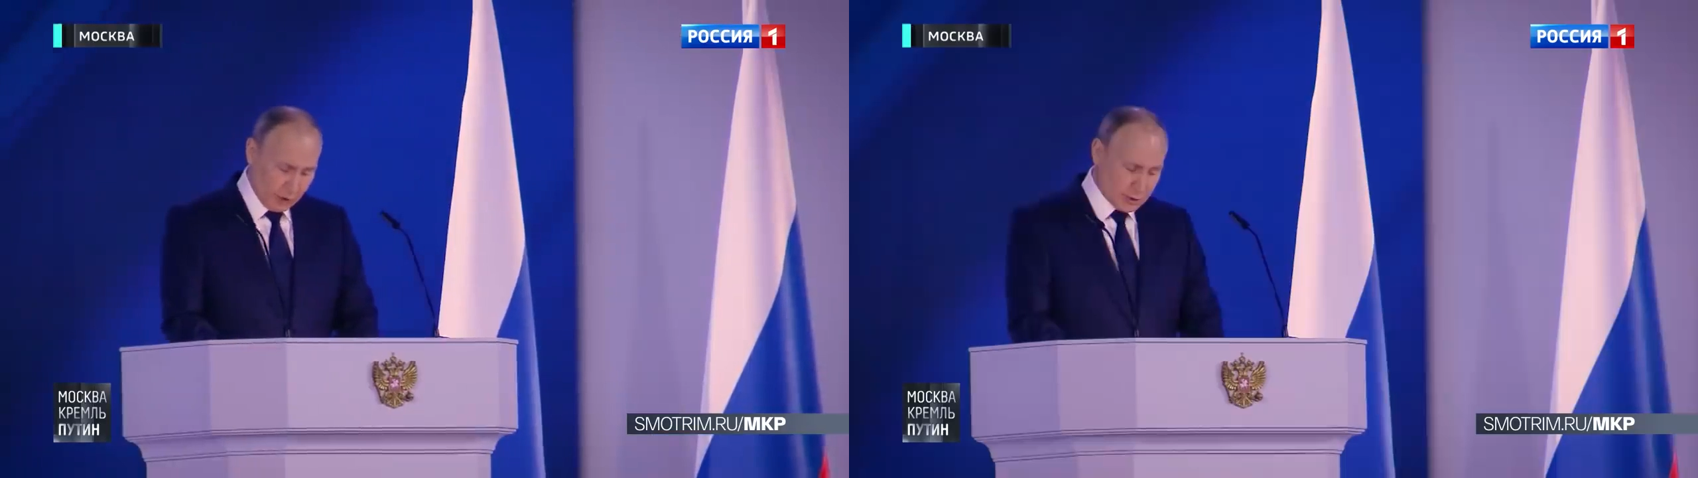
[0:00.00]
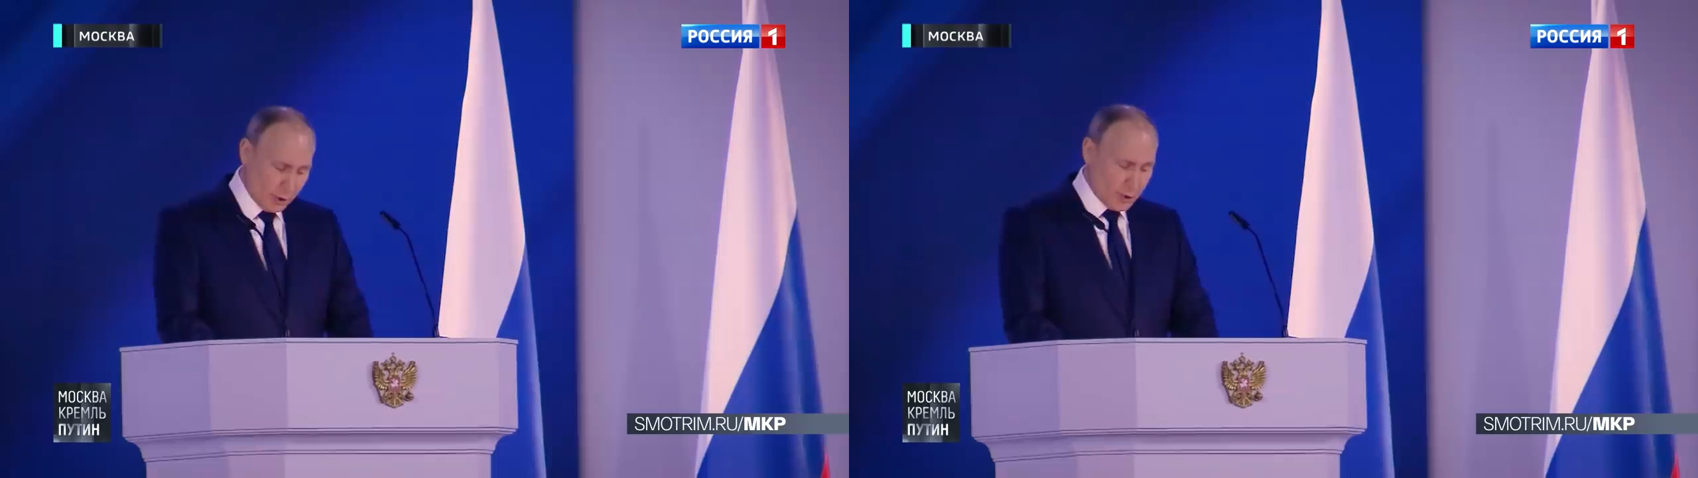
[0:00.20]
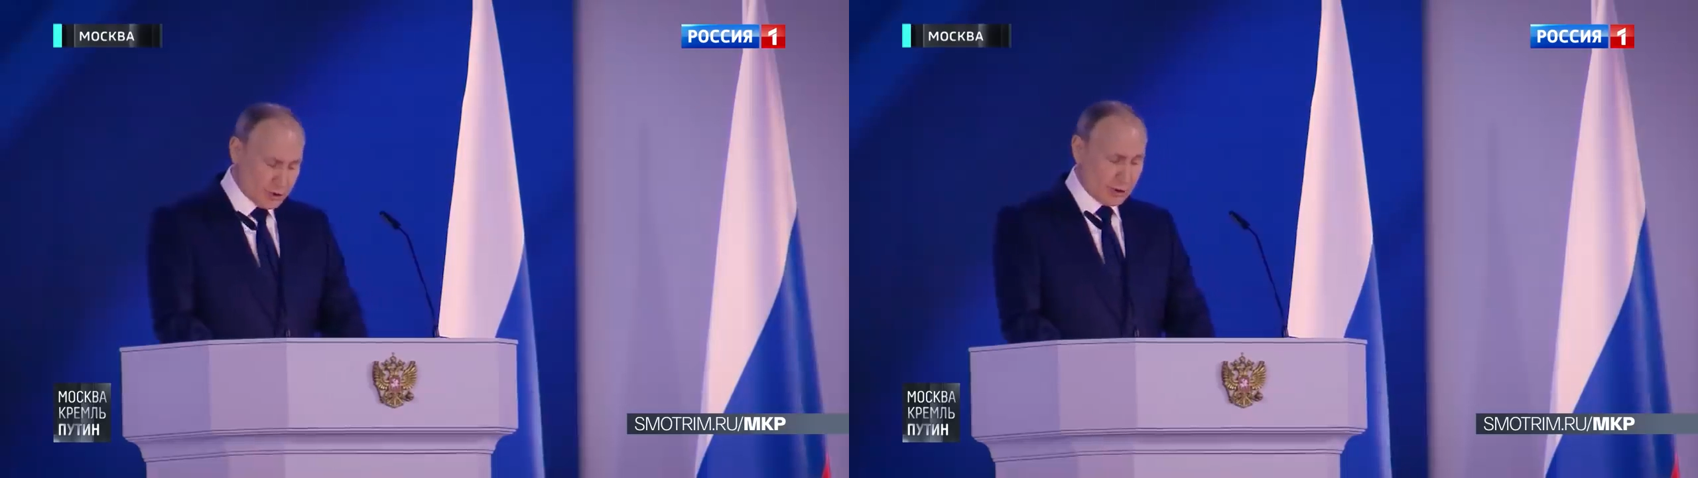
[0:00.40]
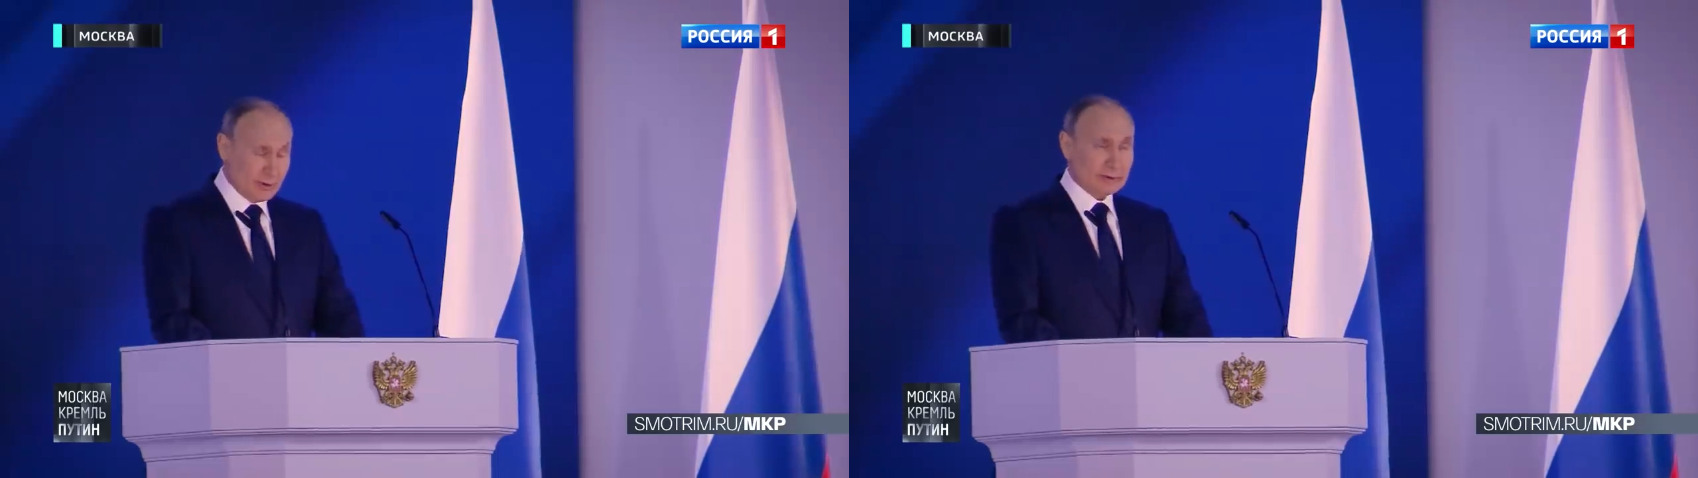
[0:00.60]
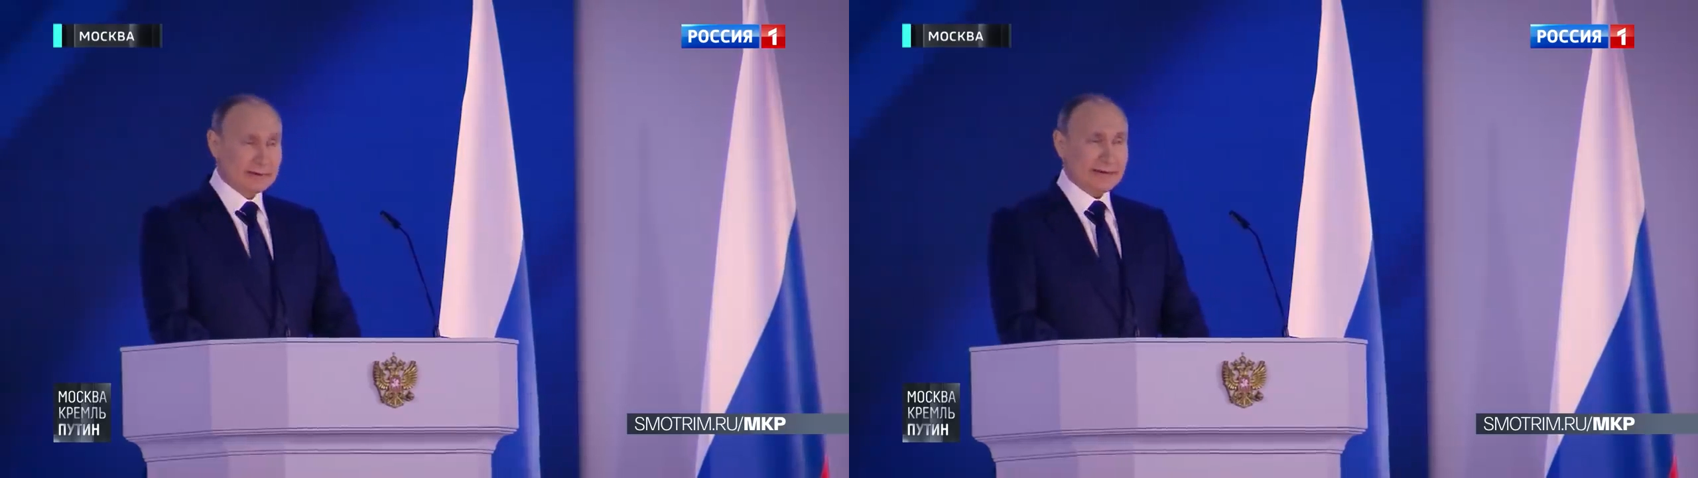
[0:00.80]

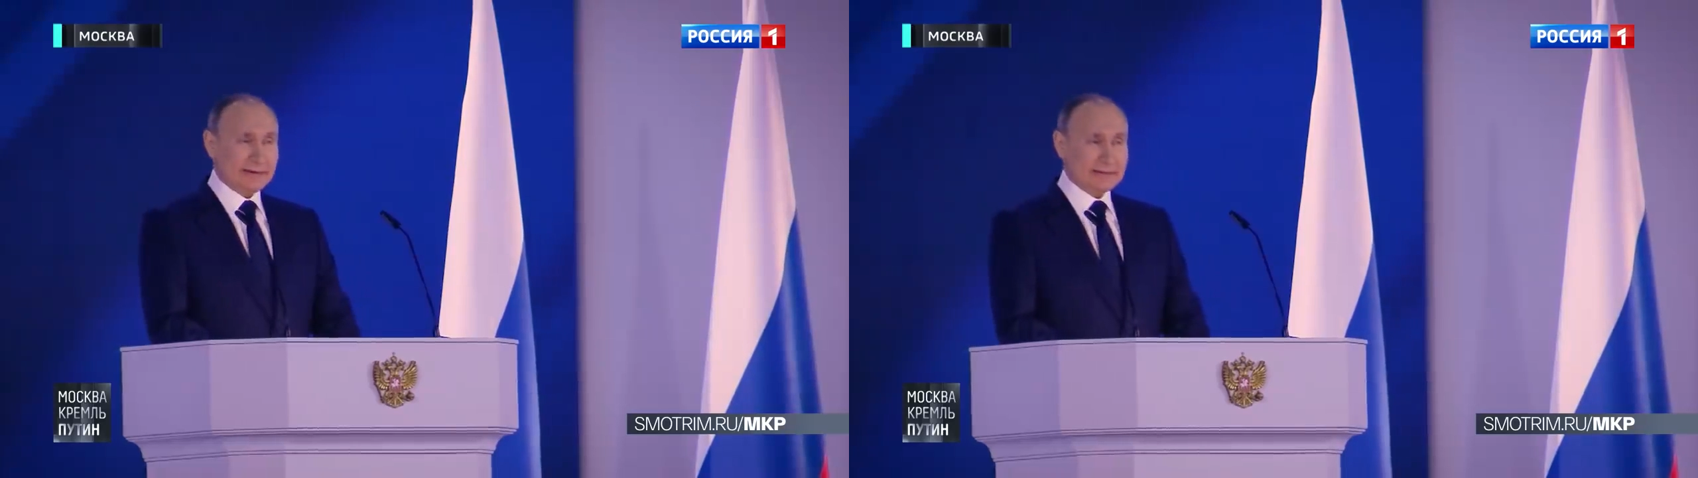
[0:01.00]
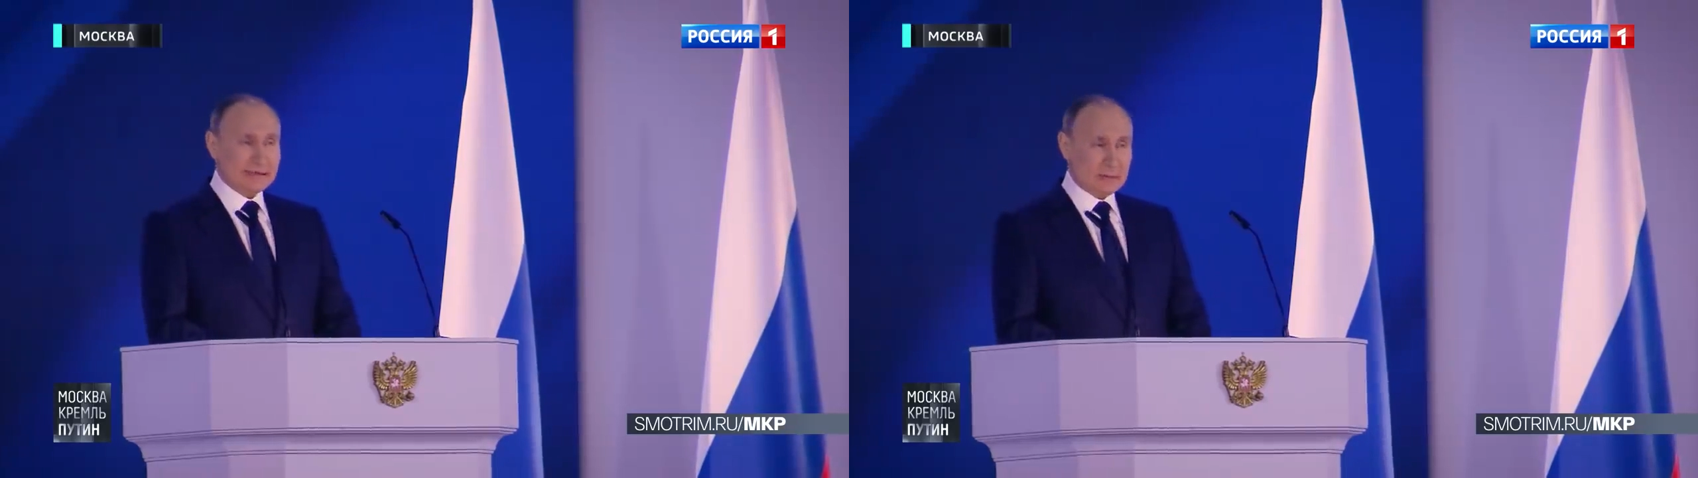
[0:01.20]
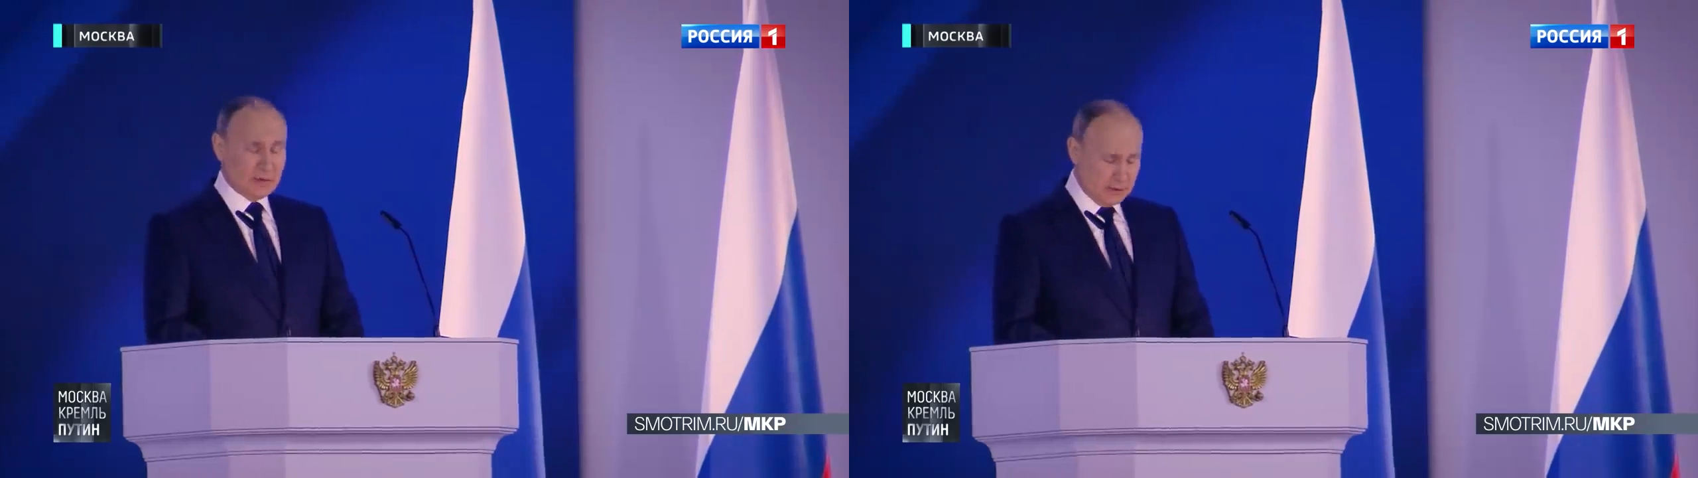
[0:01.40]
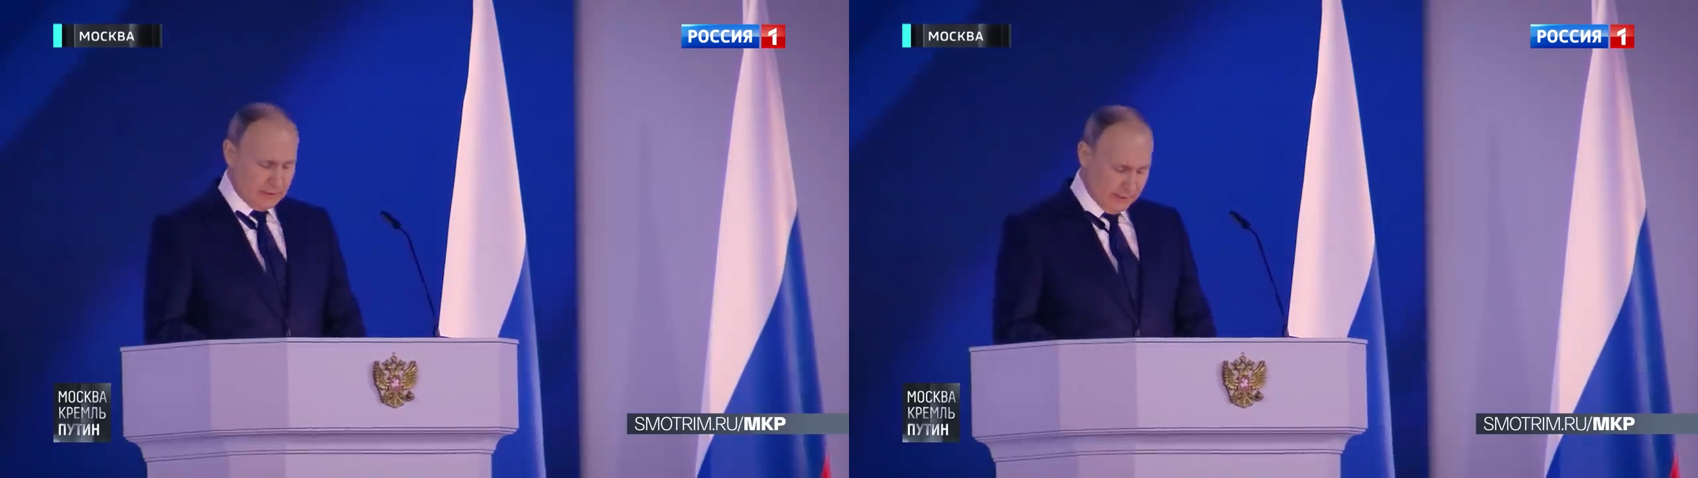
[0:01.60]
угрожающих коренным